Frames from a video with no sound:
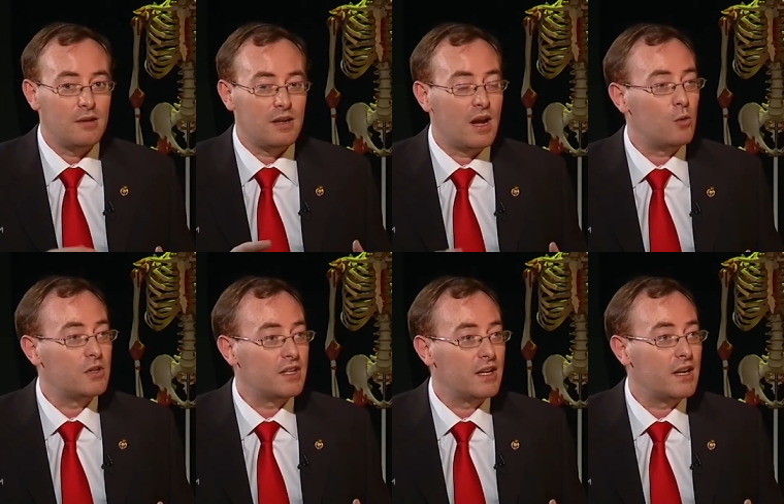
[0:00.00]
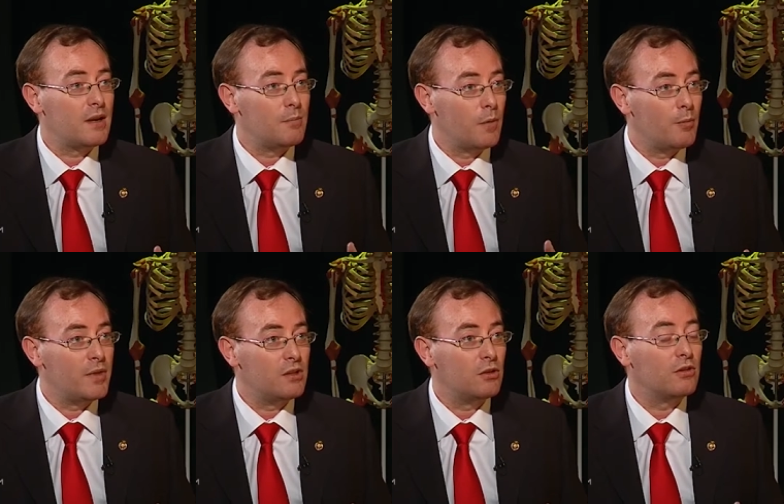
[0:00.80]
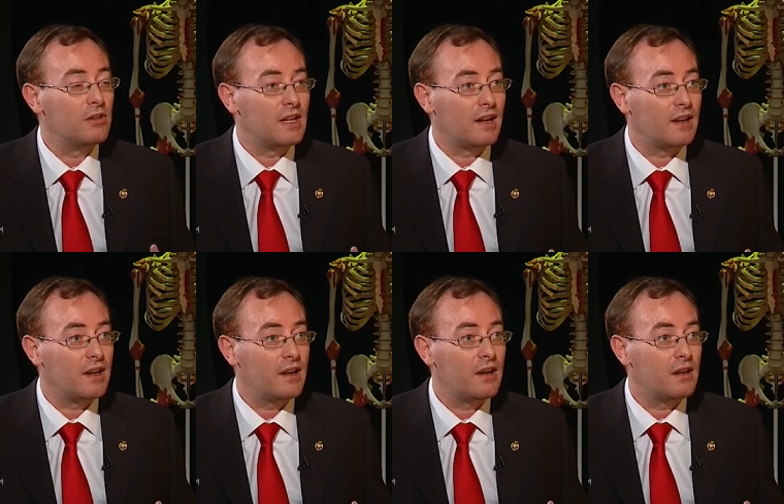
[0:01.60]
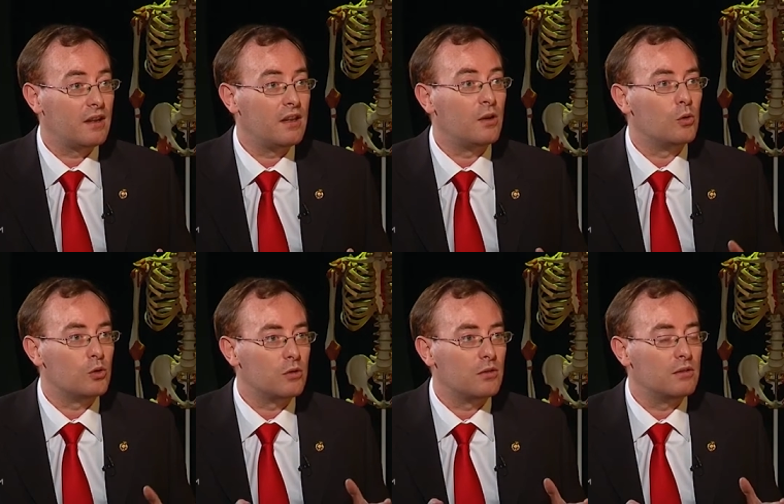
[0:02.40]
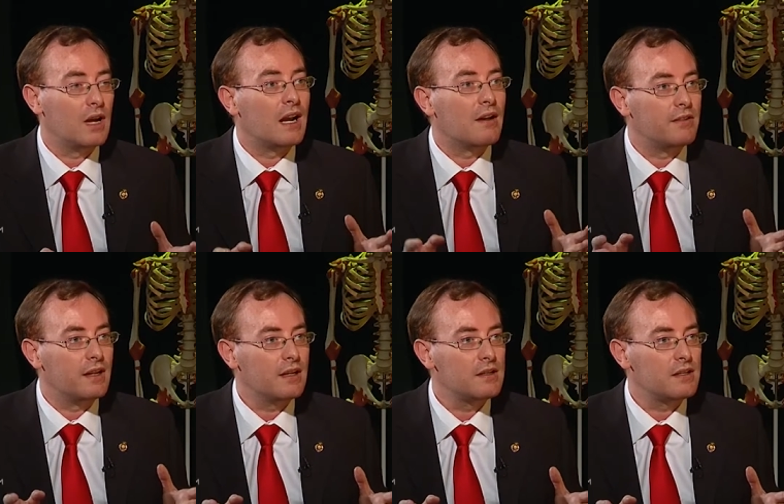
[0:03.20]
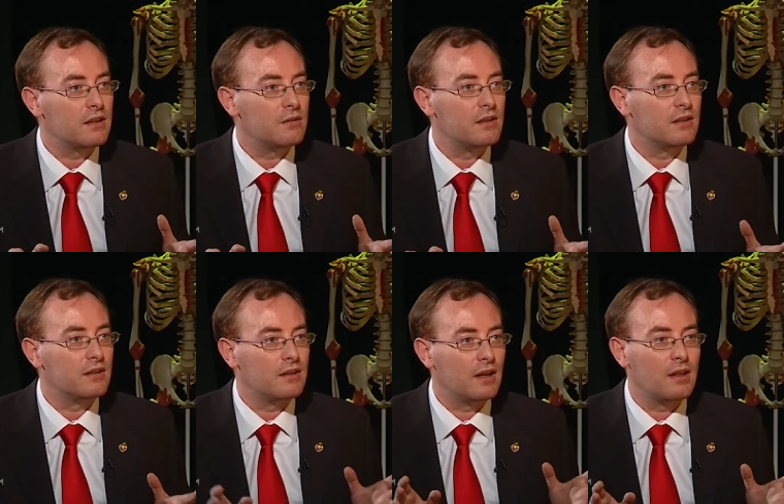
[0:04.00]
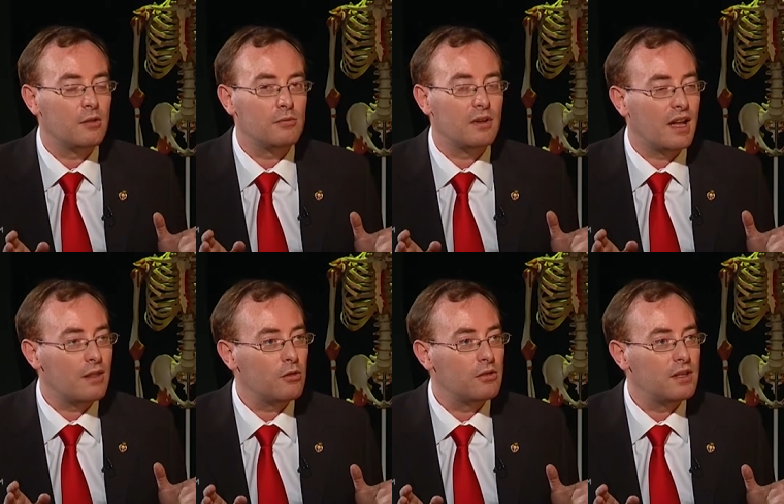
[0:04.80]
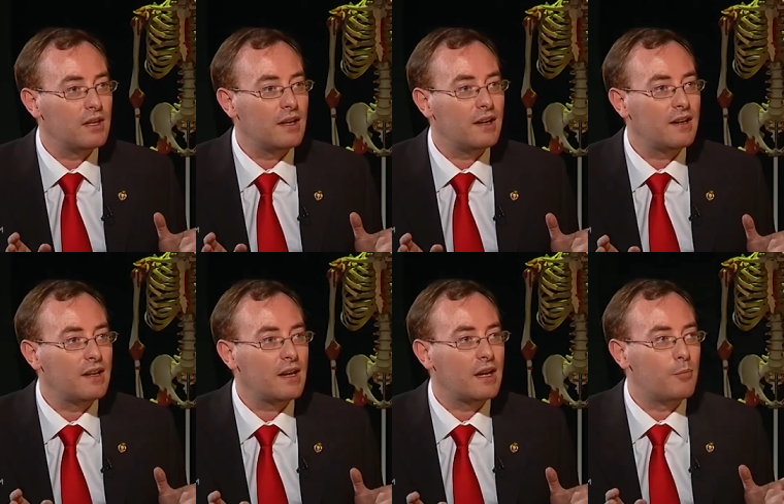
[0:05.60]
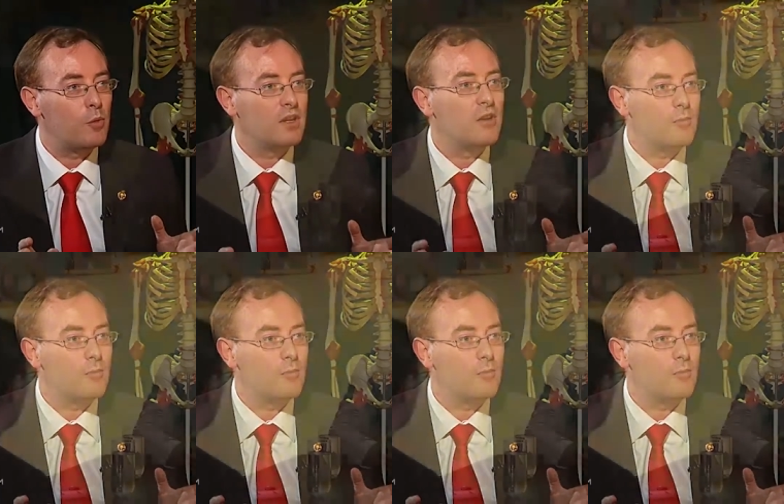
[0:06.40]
náuseas, vómitos, diarrea incluso anafilaxia, oye, grados grado de alergia que pueden